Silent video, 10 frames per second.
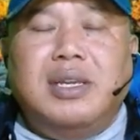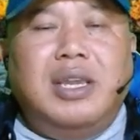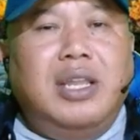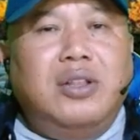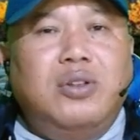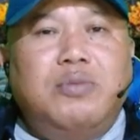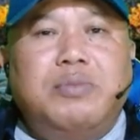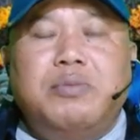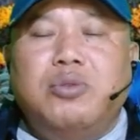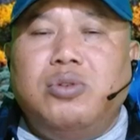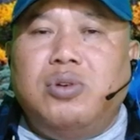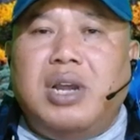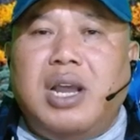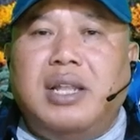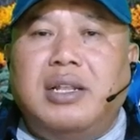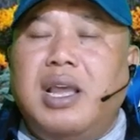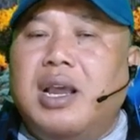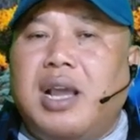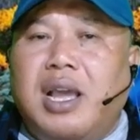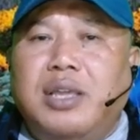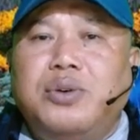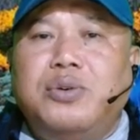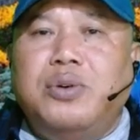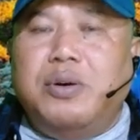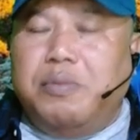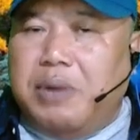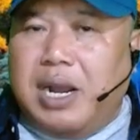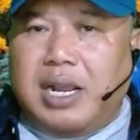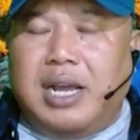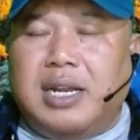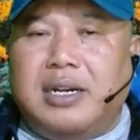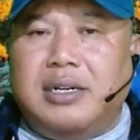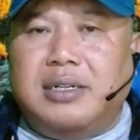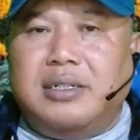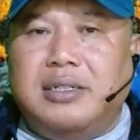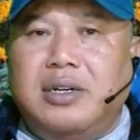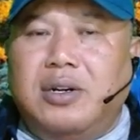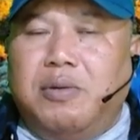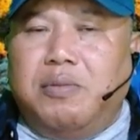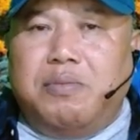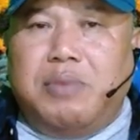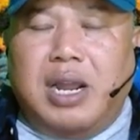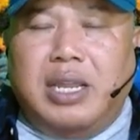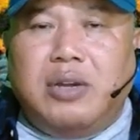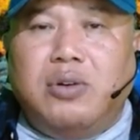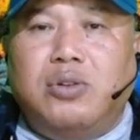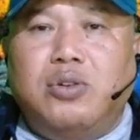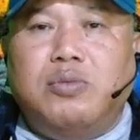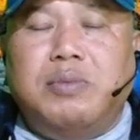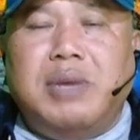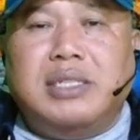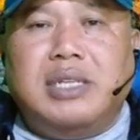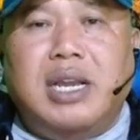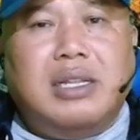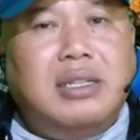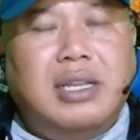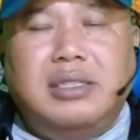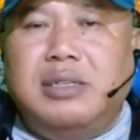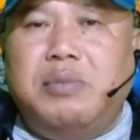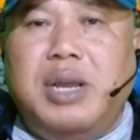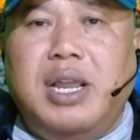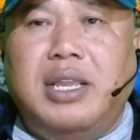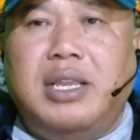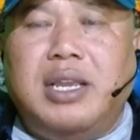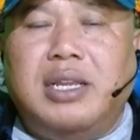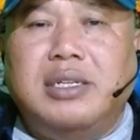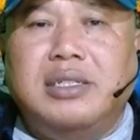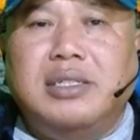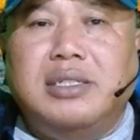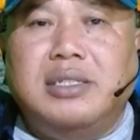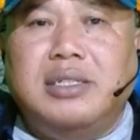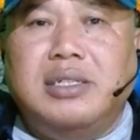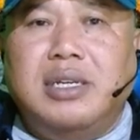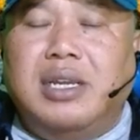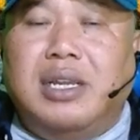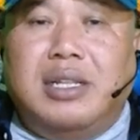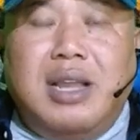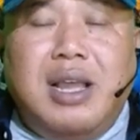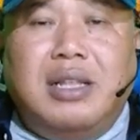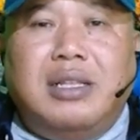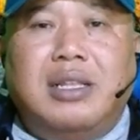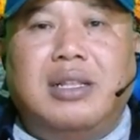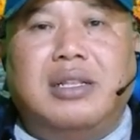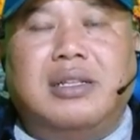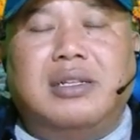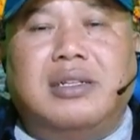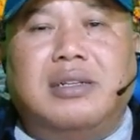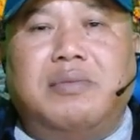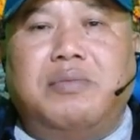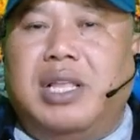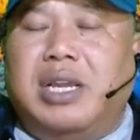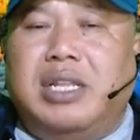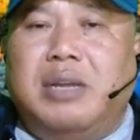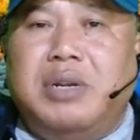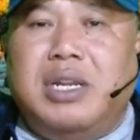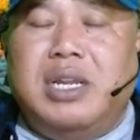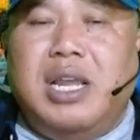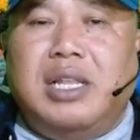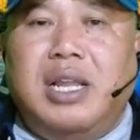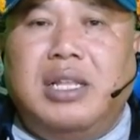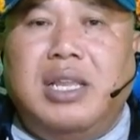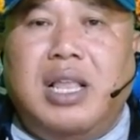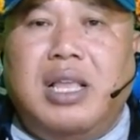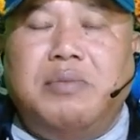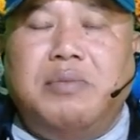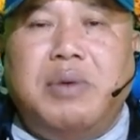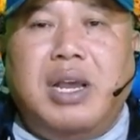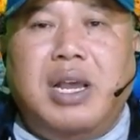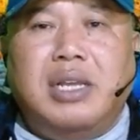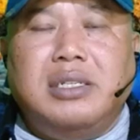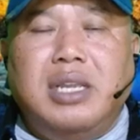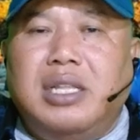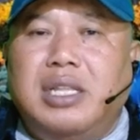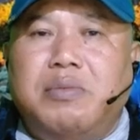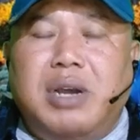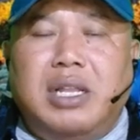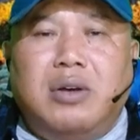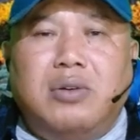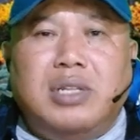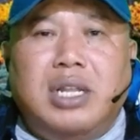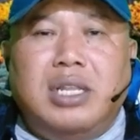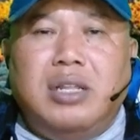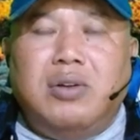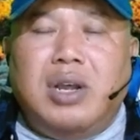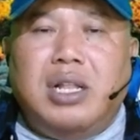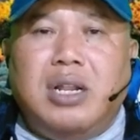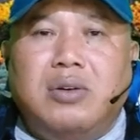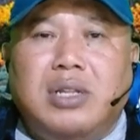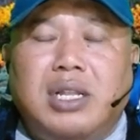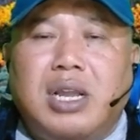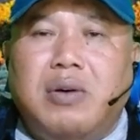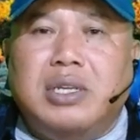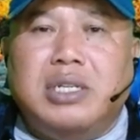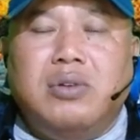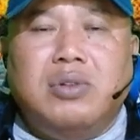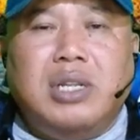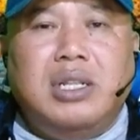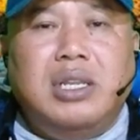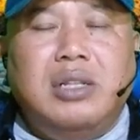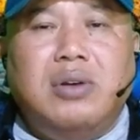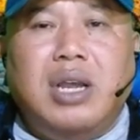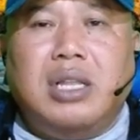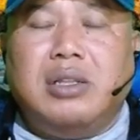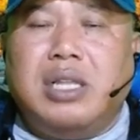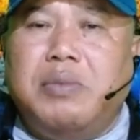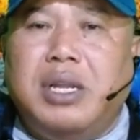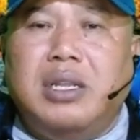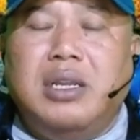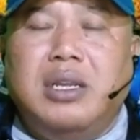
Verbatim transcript: itu membutuhkan kayu bakar, baik untuk memasak dan sebagainya. Dan bila kita berkegiatan di alam bebas, di mana hutan itu adalah hutan kawasan hutan lindung atau taman